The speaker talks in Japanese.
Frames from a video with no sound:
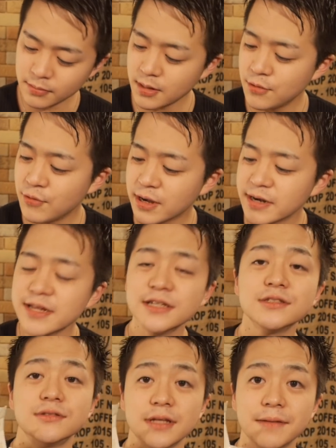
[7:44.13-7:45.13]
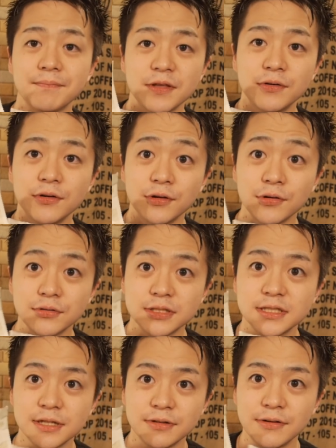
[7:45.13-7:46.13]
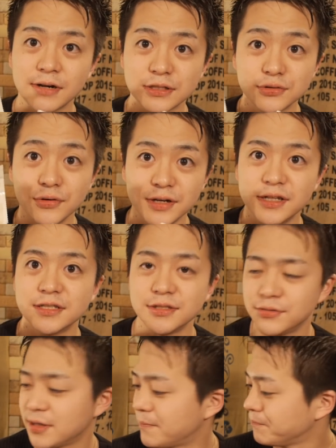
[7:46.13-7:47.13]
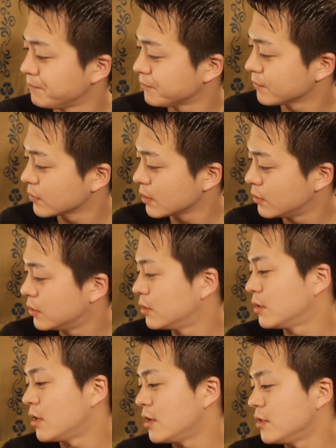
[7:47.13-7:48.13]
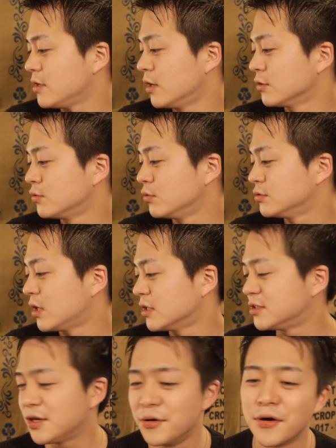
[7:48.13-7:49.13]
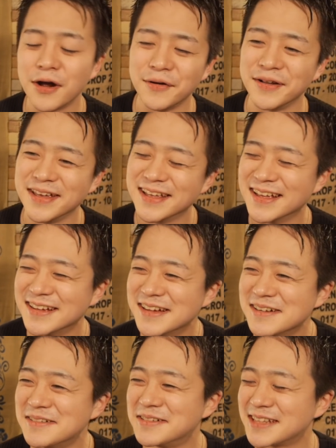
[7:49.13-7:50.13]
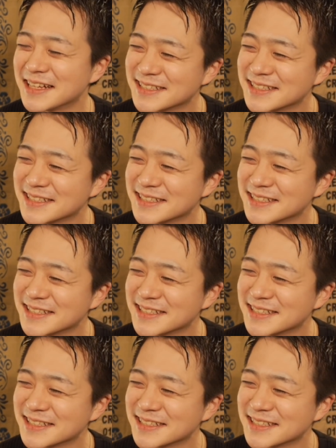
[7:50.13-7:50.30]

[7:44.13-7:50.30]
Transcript: え分かりやすくねいろいろ表示してくれるからすごいいいですよね258キロカロリー2